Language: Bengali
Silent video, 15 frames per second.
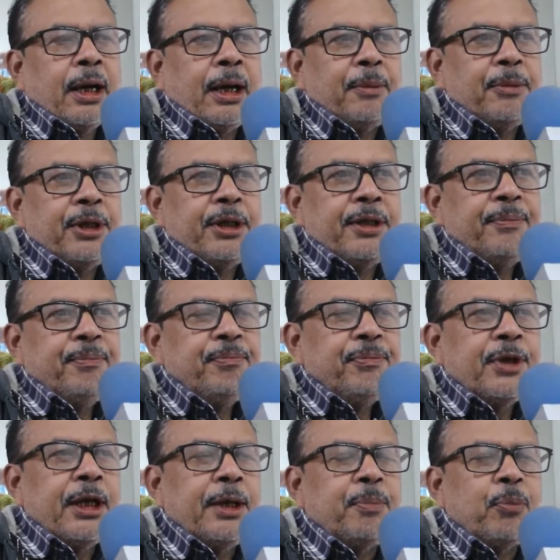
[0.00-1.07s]
আমি
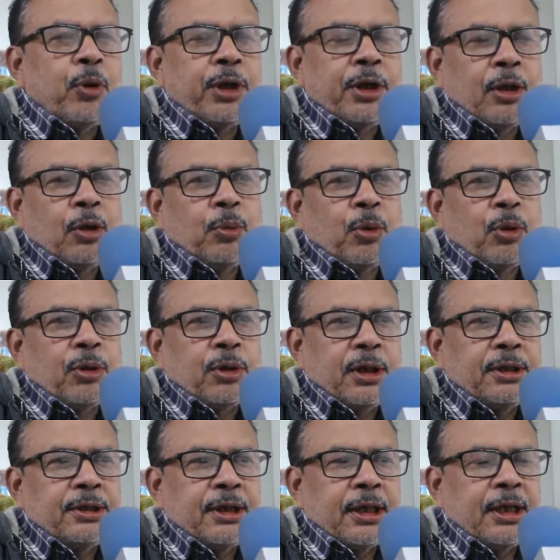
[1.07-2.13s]
এই পরীক্ষা উপলক্ষে
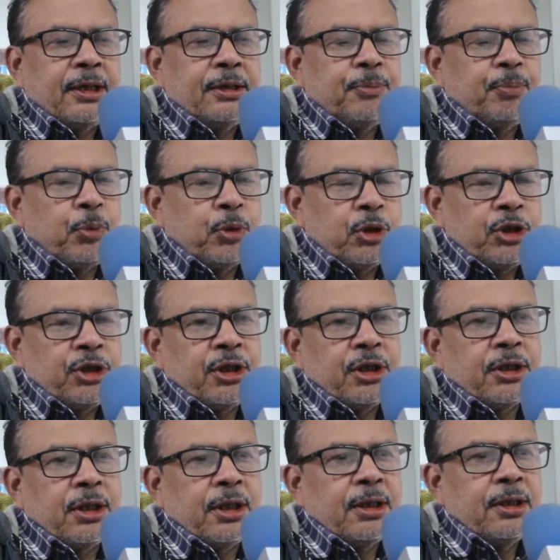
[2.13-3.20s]
যা
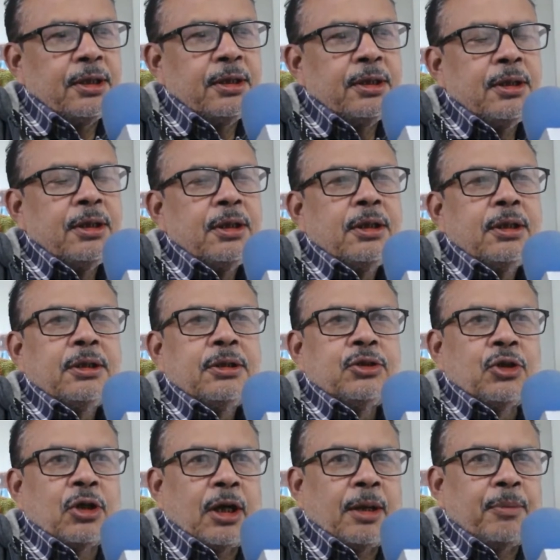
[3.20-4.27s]
প্রতিষ্ঠাতা
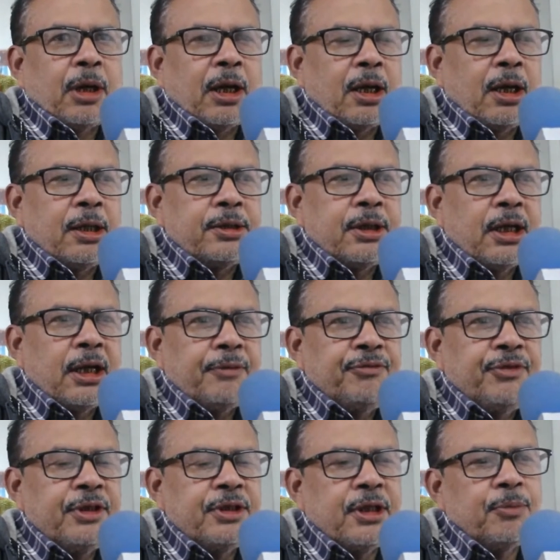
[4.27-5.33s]
জনাব আলহাজ
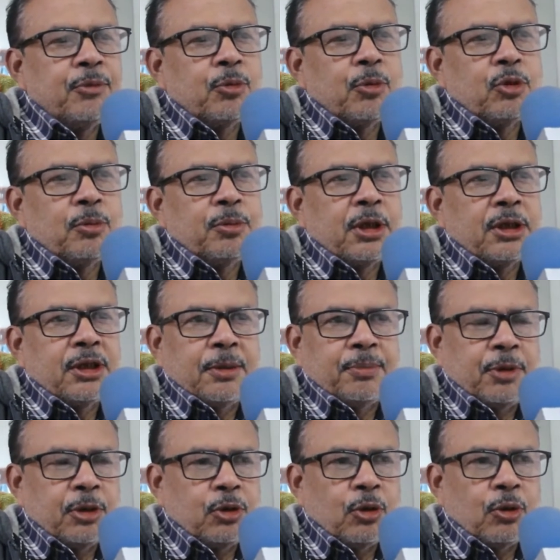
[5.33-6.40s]
হাফিজ আহমদ মজুমদার
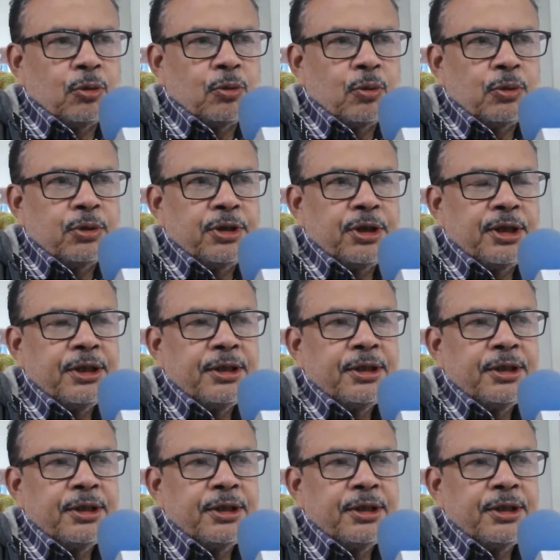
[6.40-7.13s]
সাহেবকে স্মরণ করছি